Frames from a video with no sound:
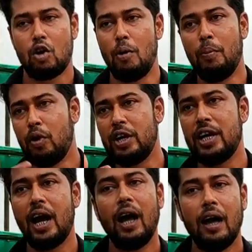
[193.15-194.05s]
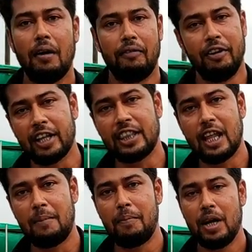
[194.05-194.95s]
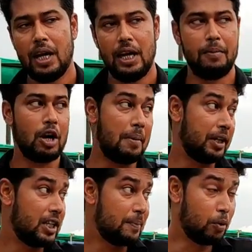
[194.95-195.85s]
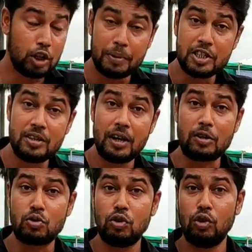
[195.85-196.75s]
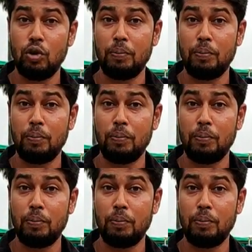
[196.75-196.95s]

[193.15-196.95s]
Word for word: কম্বোডিয়া ভিয়েতনাম এবং আমাদের যে প্রতিবেশী রাষ্ট্র